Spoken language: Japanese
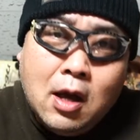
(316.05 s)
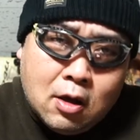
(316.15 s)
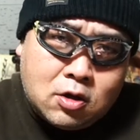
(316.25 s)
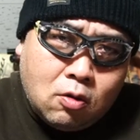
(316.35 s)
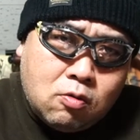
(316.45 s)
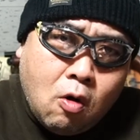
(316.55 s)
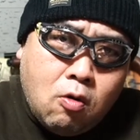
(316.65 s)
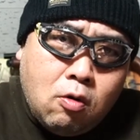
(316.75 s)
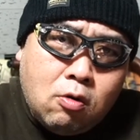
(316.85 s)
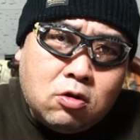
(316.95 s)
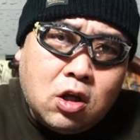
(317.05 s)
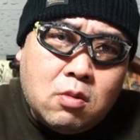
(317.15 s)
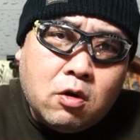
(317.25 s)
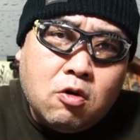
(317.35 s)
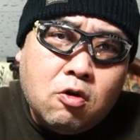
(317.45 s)
その心っていう
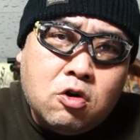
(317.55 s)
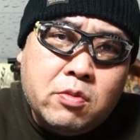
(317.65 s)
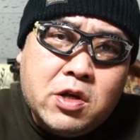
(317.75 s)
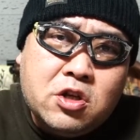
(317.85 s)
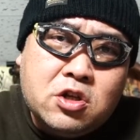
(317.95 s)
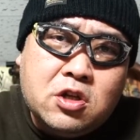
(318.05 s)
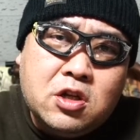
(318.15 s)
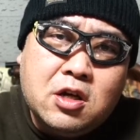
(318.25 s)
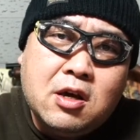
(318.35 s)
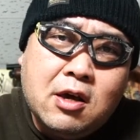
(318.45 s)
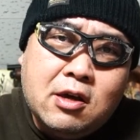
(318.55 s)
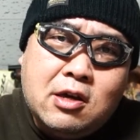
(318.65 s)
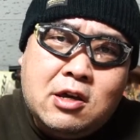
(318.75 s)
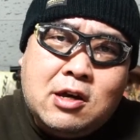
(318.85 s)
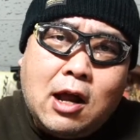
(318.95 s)
ものを踏みにじに、
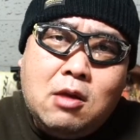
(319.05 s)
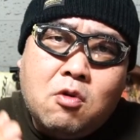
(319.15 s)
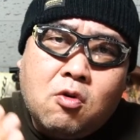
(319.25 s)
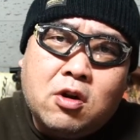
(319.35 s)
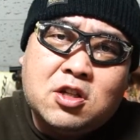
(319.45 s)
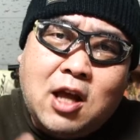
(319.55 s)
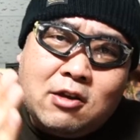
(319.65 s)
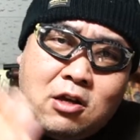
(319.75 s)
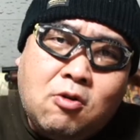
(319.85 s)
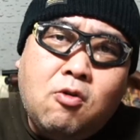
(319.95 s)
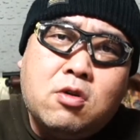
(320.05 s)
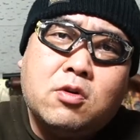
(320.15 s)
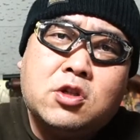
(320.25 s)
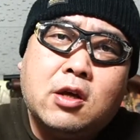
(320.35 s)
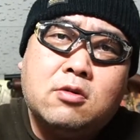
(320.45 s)
いかにもこれ詐欺行為を
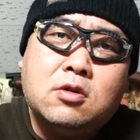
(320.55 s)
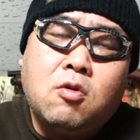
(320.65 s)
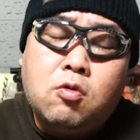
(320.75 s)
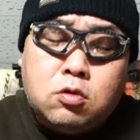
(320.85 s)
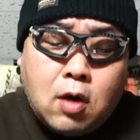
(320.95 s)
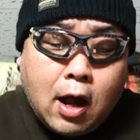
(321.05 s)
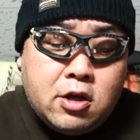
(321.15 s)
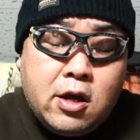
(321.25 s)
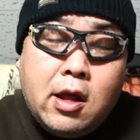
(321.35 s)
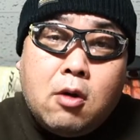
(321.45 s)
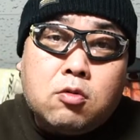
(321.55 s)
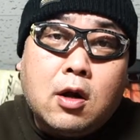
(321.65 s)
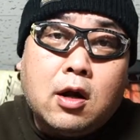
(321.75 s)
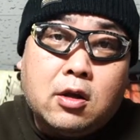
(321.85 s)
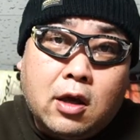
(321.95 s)
してるって、本当ありえないこと
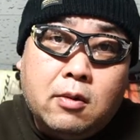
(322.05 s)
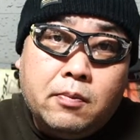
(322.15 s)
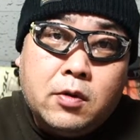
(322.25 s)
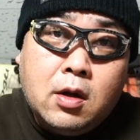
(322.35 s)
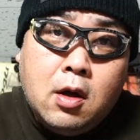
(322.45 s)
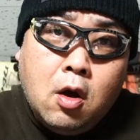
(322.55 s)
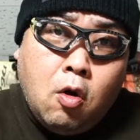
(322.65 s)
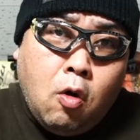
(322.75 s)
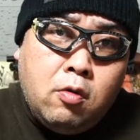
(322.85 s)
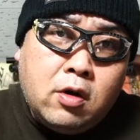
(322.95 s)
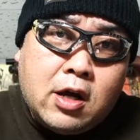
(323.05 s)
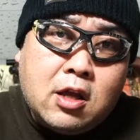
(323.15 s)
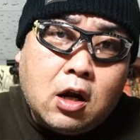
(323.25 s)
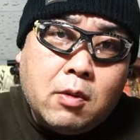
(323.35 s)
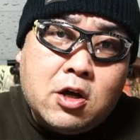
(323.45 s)
だからね。本来
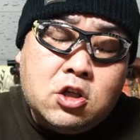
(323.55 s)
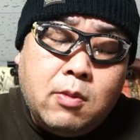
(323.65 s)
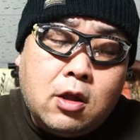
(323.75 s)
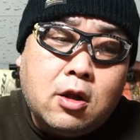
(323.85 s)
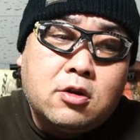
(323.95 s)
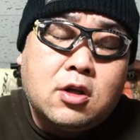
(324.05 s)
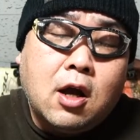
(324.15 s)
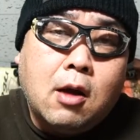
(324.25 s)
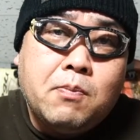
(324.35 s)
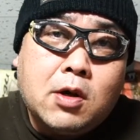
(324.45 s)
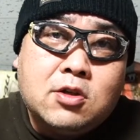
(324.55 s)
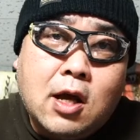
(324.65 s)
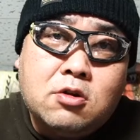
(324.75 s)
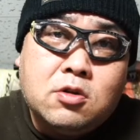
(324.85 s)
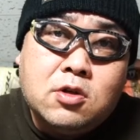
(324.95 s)
ならば1万
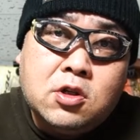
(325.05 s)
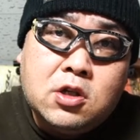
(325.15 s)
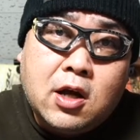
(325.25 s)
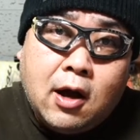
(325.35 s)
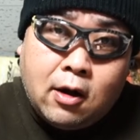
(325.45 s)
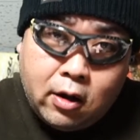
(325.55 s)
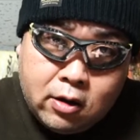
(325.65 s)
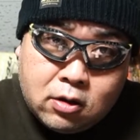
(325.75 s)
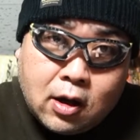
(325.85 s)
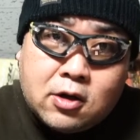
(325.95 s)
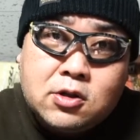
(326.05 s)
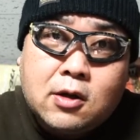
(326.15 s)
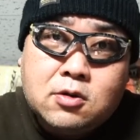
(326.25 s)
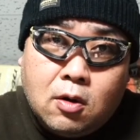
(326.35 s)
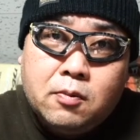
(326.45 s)
7831円で払えって話なん
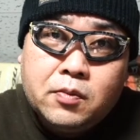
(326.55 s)
ですよ。